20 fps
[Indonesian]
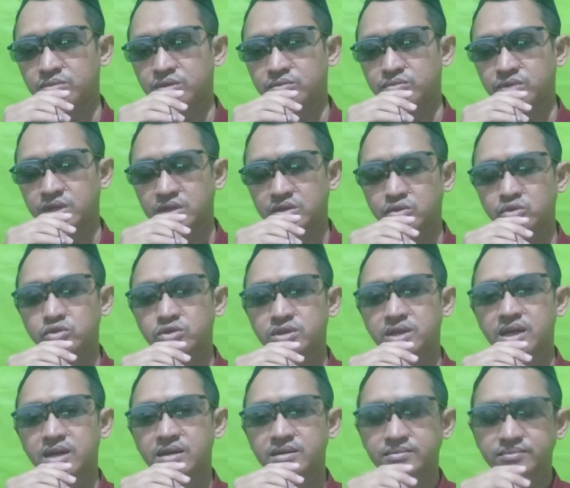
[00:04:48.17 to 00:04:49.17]
berbuat
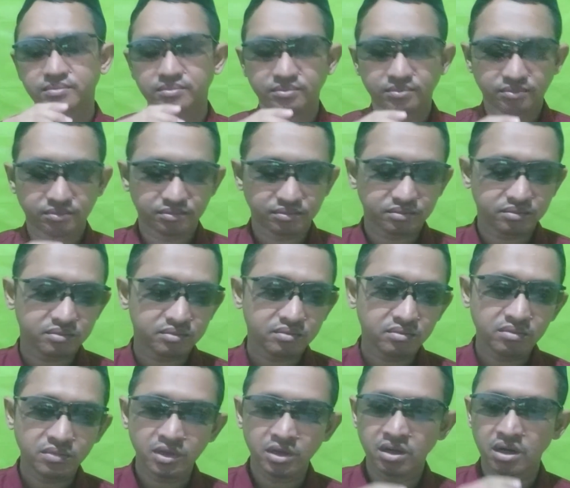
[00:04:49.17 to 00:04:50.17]
dosa.
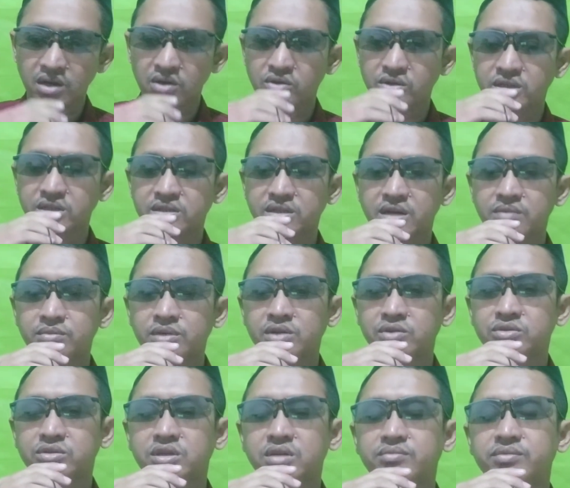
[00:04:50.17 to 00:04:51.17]
Kalau kita
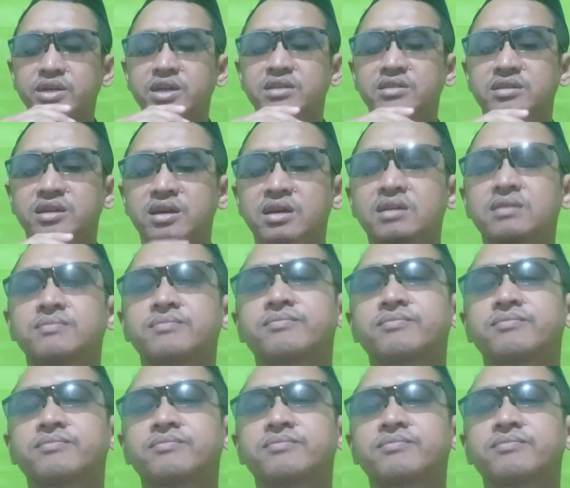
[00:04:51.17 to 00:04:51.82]
manusia biasa,